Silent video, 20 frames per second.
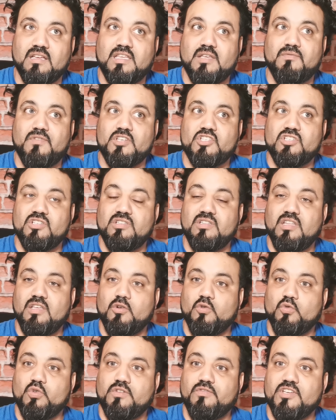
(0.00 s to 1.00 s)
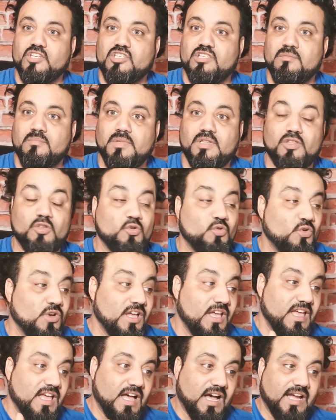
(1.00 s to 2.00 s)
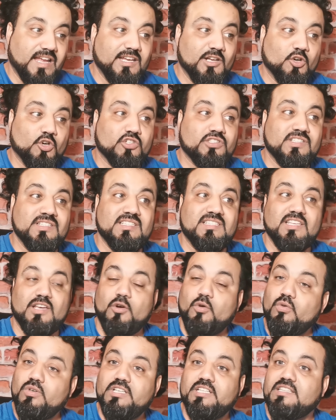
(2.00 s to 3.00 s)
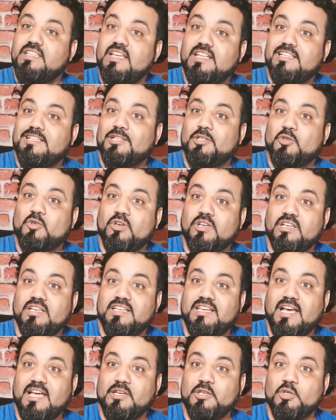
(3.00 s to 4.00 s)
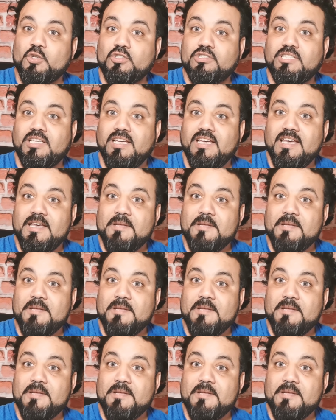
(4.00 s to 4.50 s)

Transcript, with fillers: كيفاش نديرو وكيفاش نمدو هاي الاخت نتاعو اللي دارت الكانيوت